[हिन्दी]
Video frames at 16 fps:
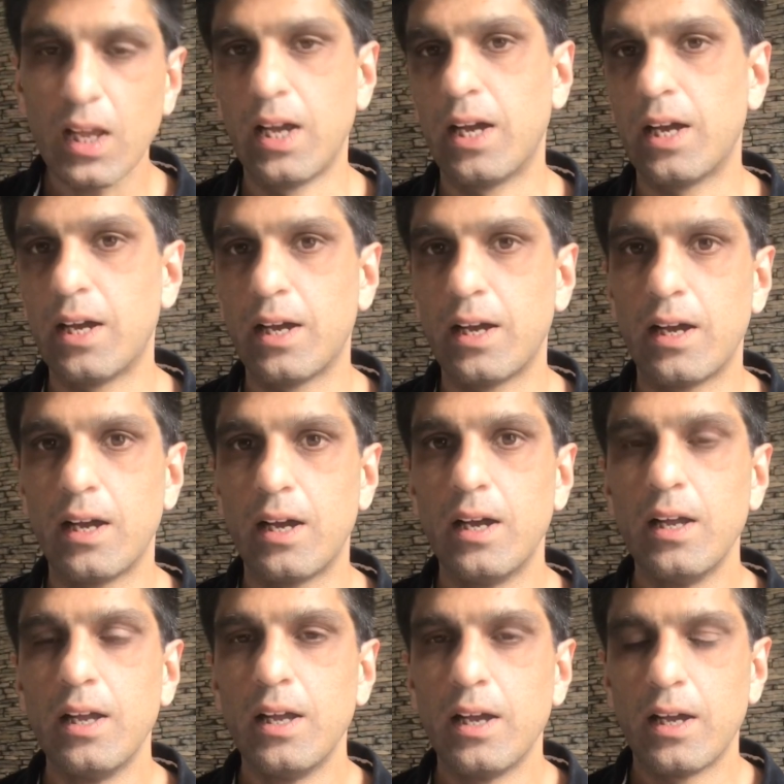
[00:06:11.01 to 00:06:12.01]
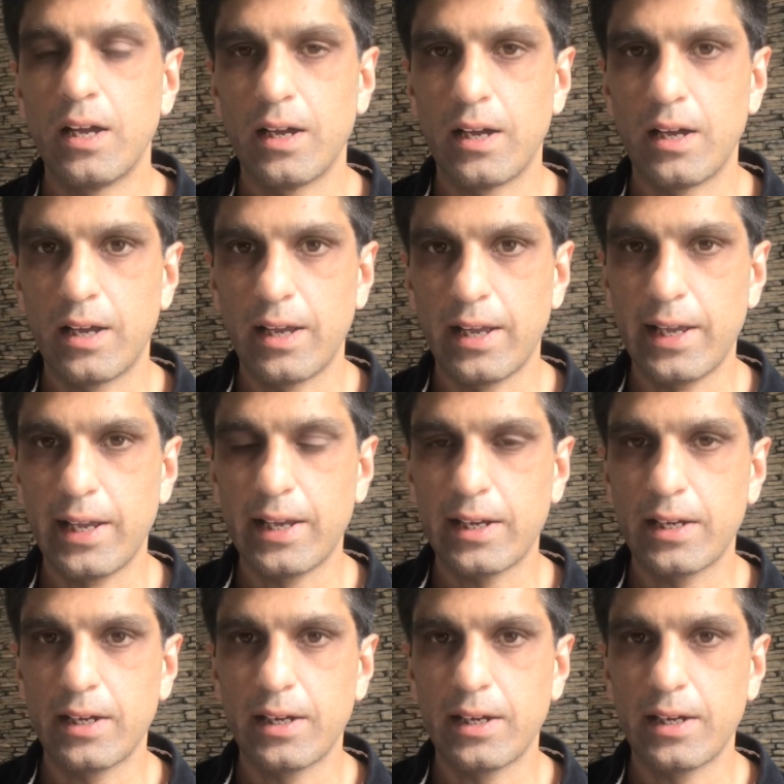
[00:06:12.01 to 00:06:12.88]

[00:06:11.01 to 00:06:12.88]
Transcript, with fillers: आ, एक